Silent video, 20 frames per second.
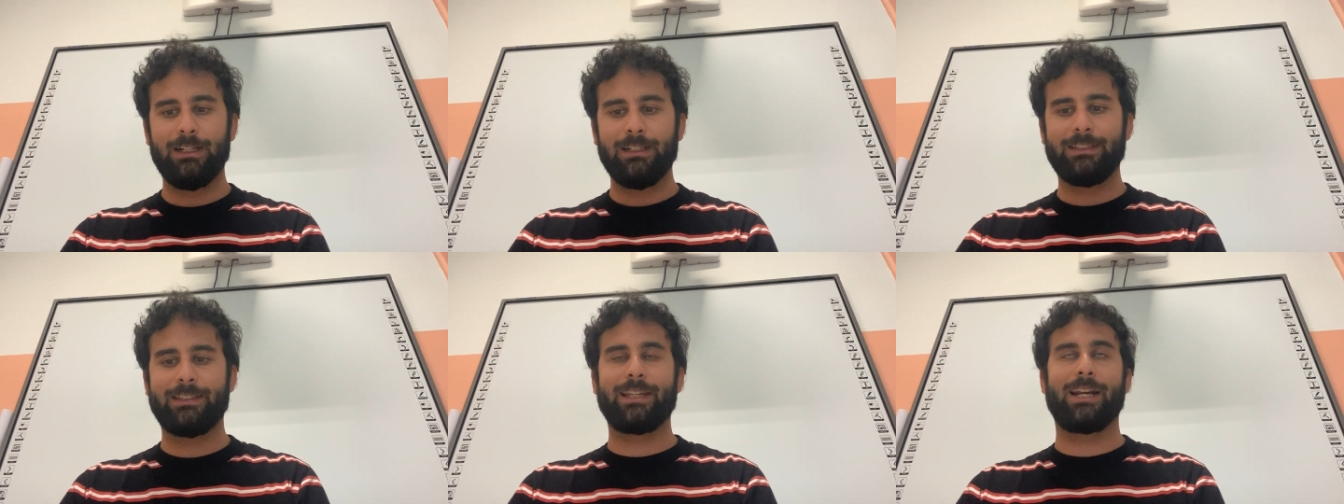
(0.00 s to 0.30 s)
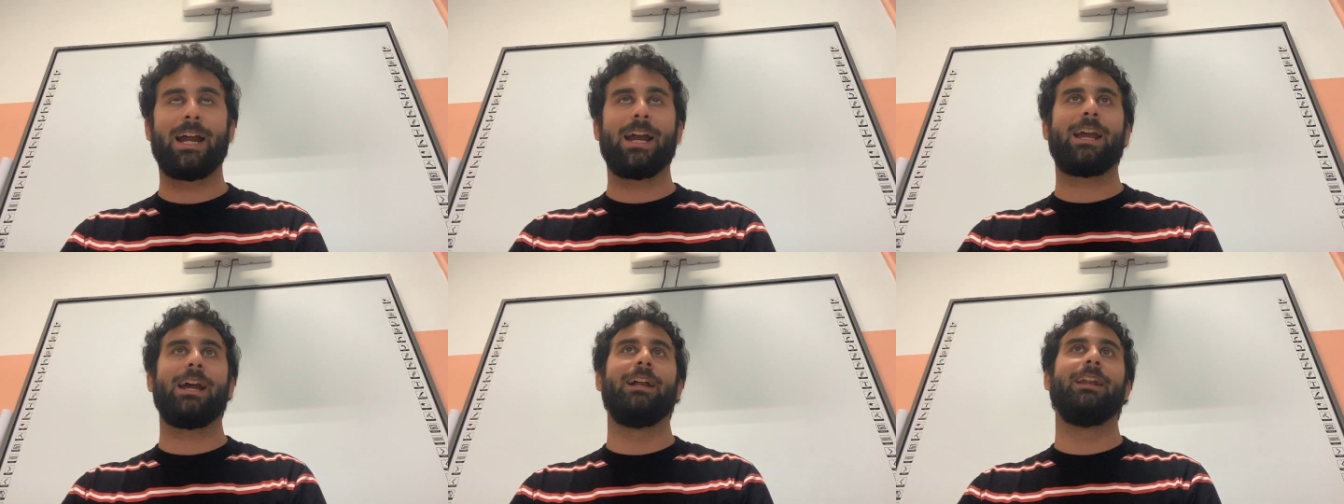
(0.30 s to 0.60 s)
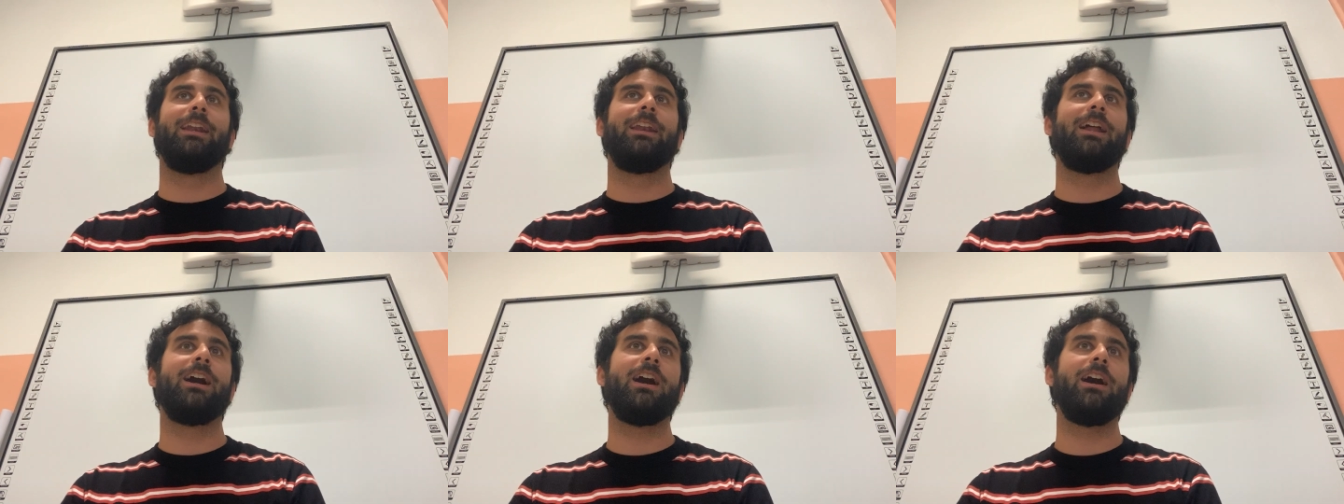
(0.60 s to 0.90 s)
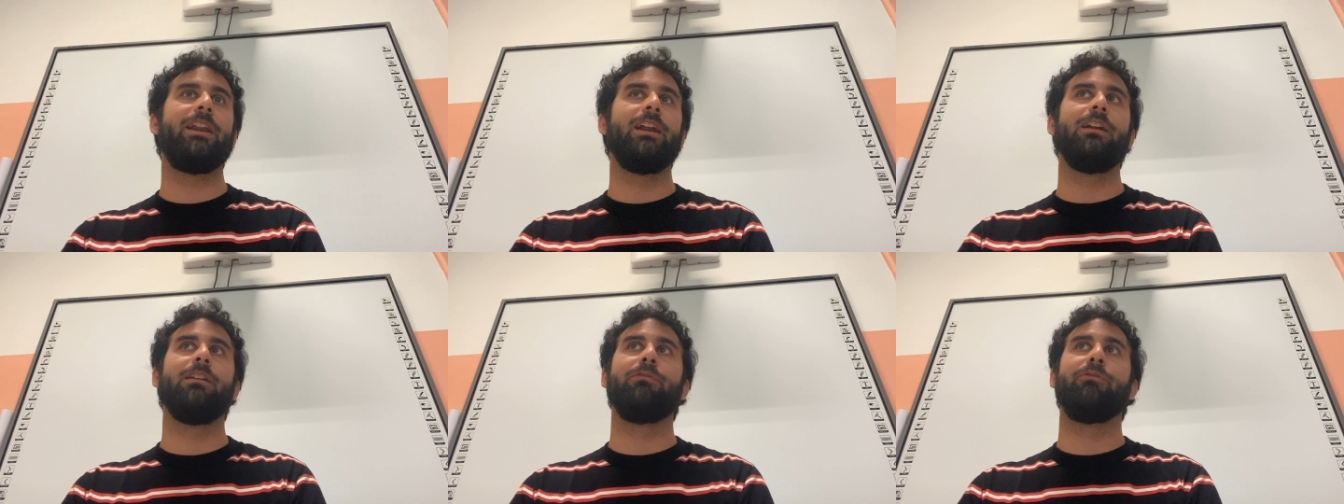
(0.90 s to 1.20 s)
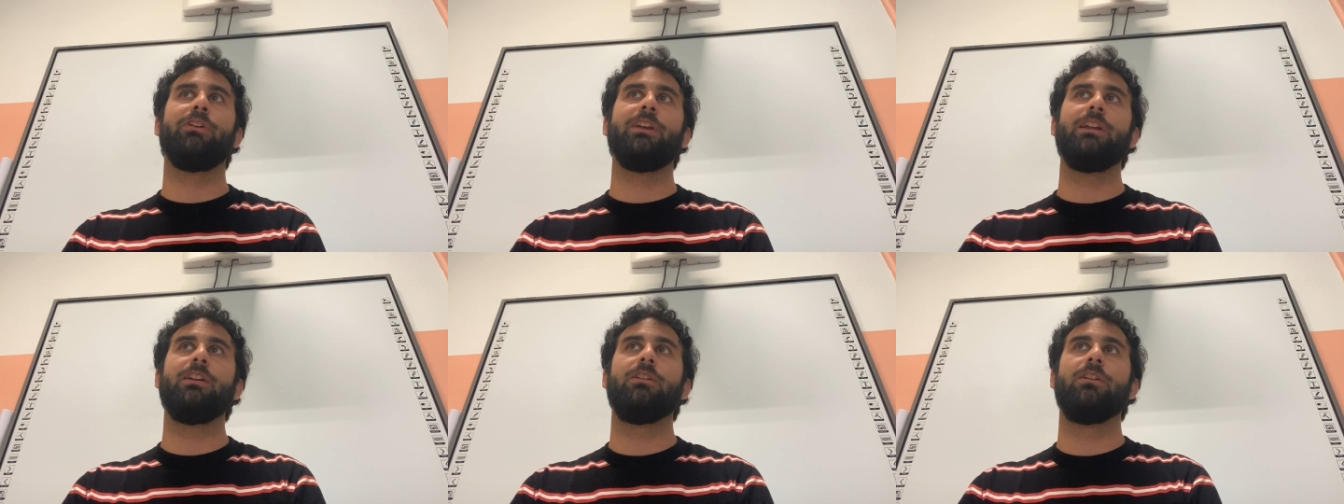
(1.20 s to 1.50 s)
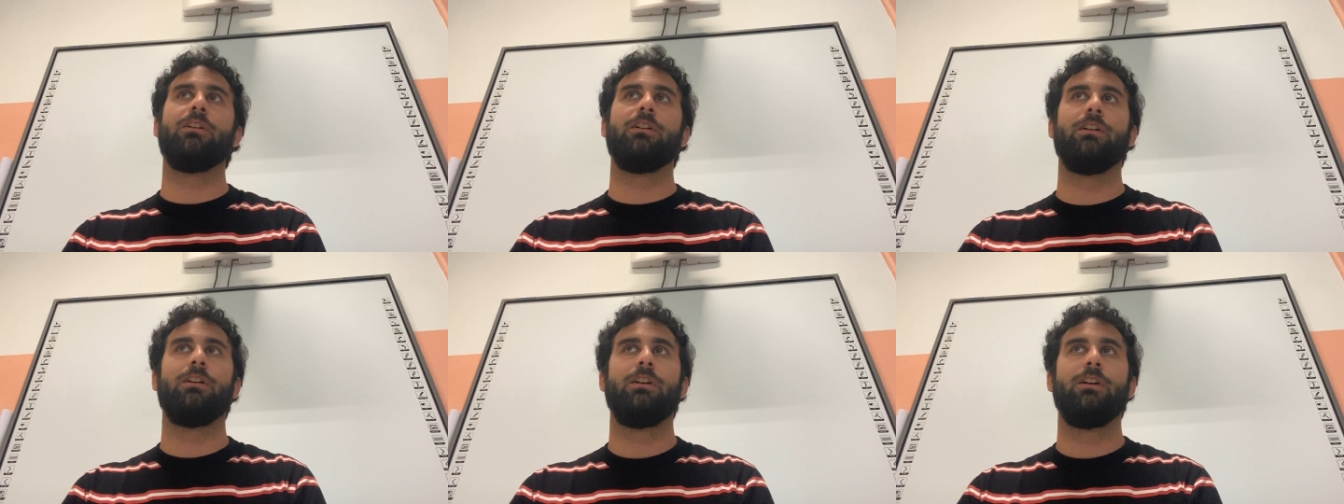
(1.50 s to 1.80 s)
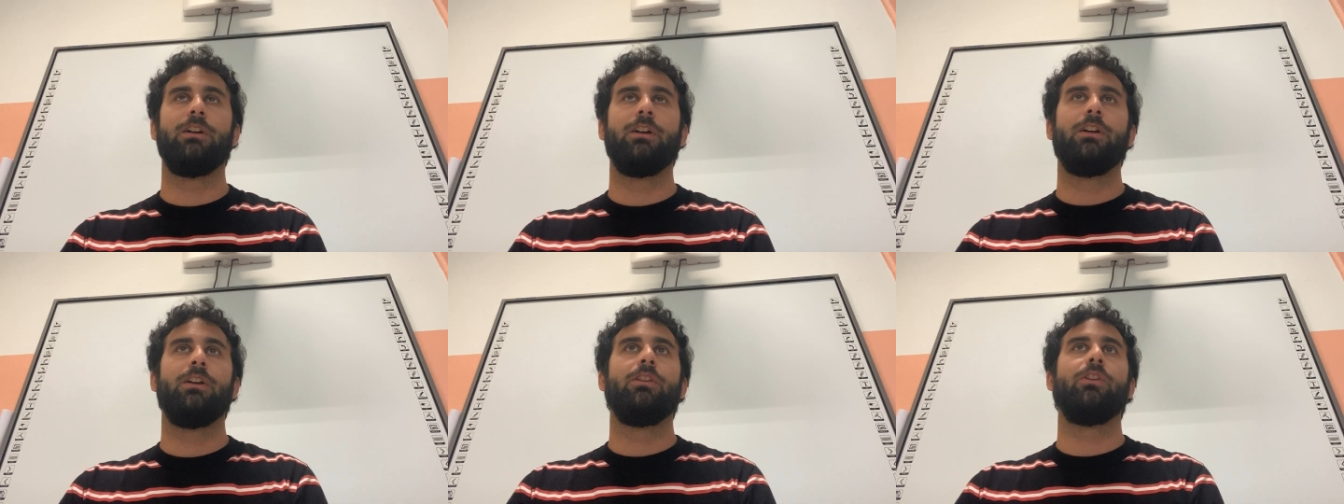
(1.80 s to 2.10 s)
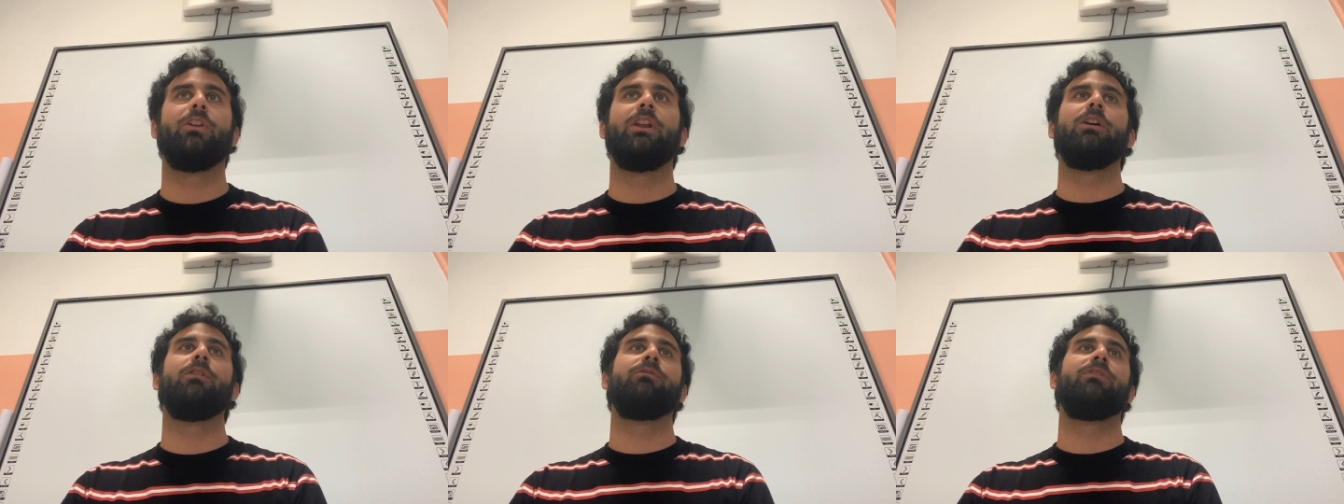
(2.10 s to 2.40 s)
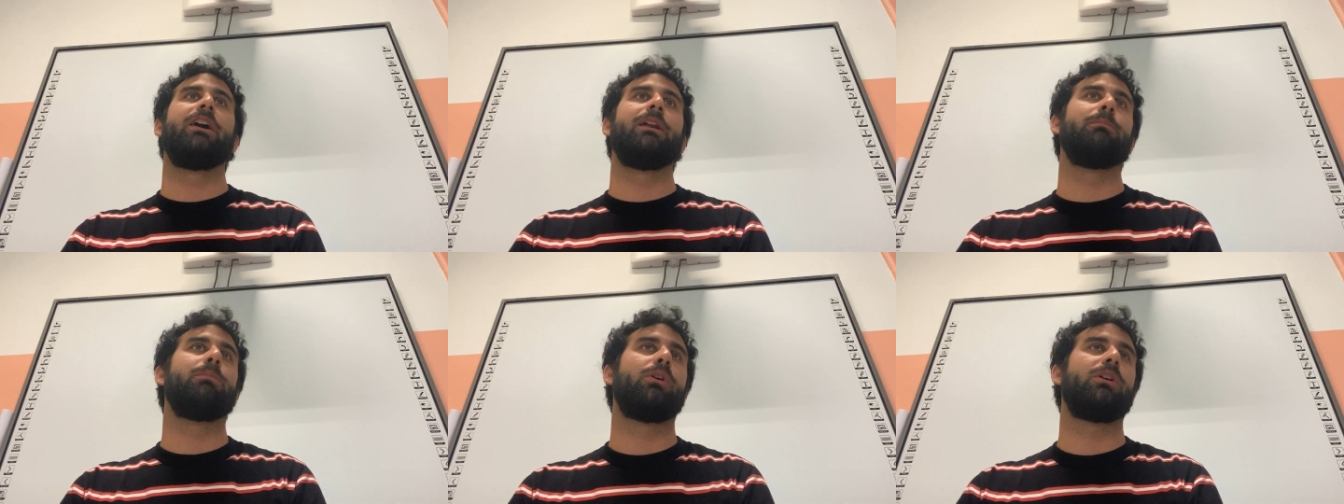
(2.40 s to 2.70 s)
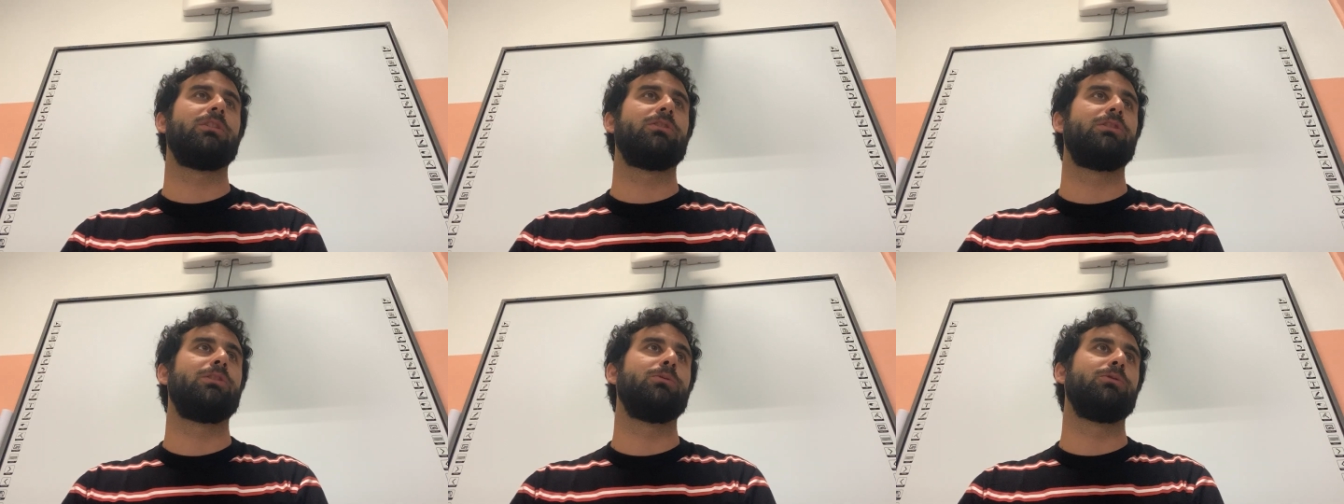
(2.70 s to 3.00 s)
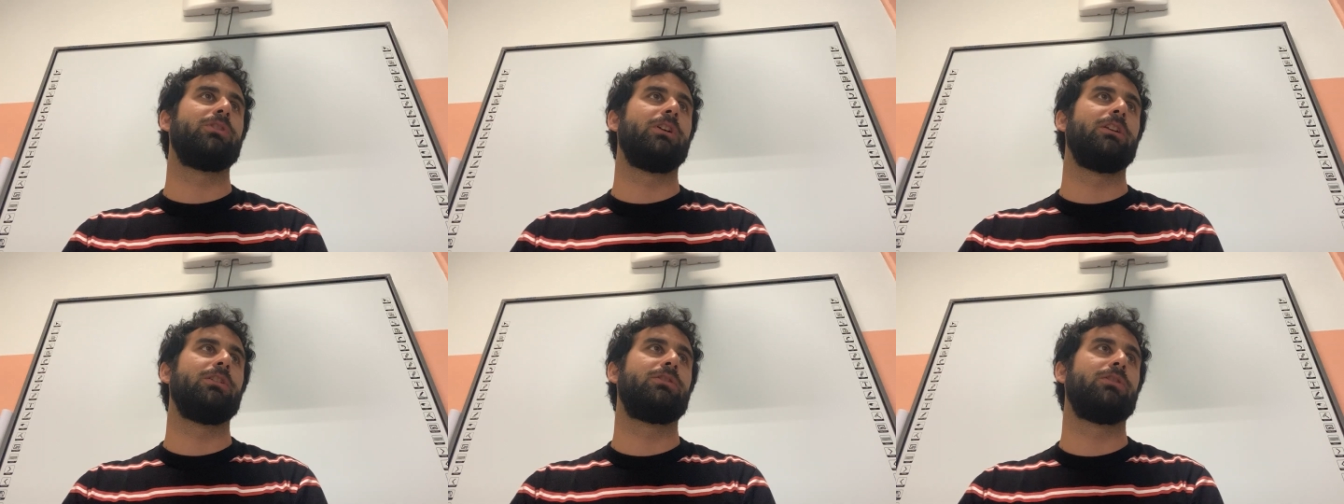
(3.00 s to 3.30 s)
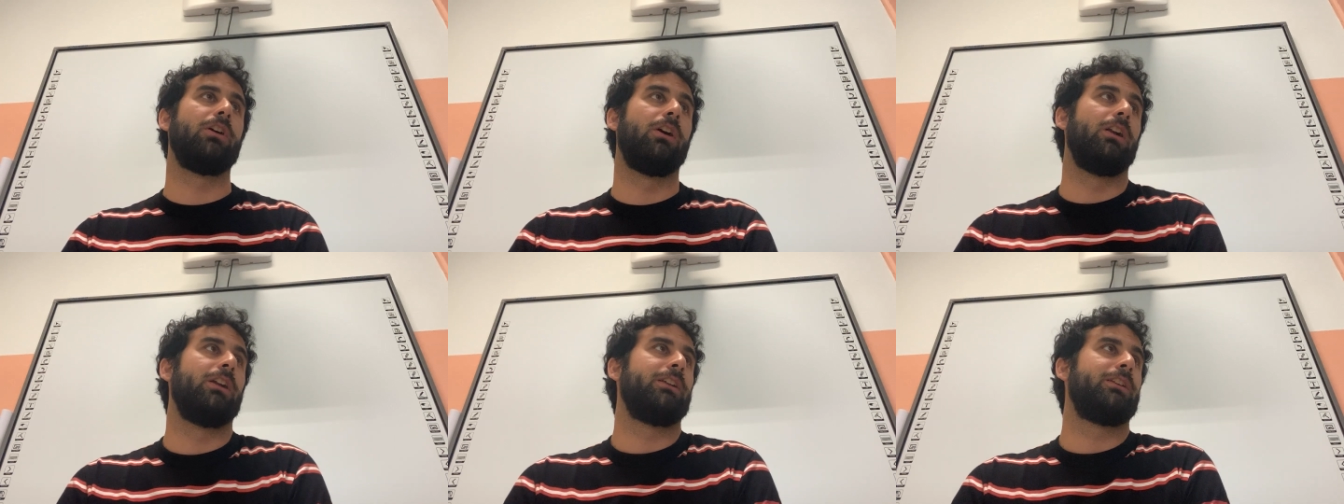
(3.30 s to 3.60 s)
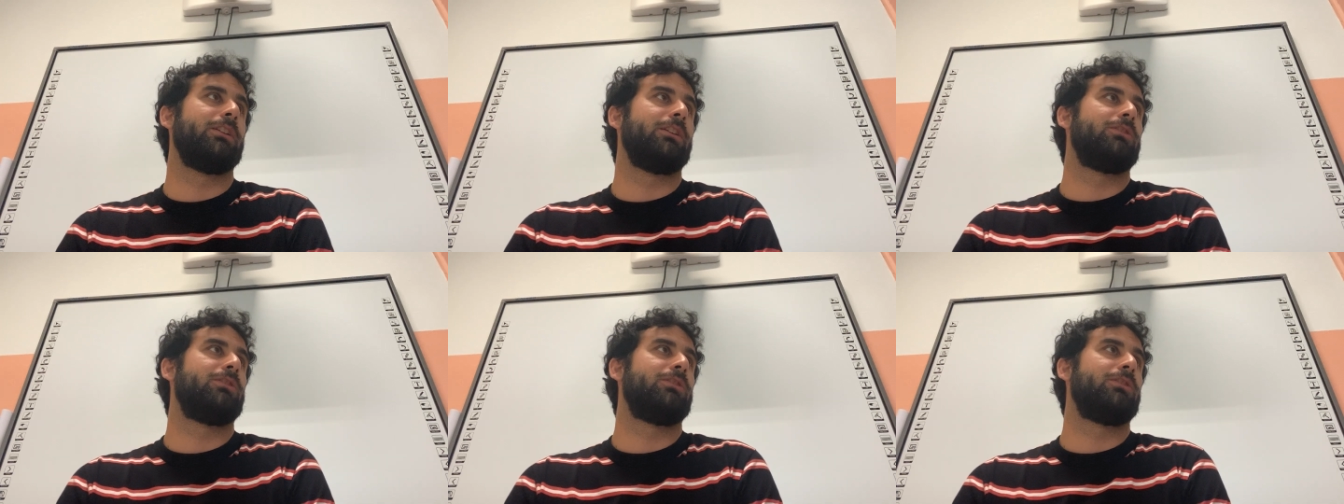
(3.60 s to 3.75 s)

Tracannare il vino non è un verbo che si usa di solito,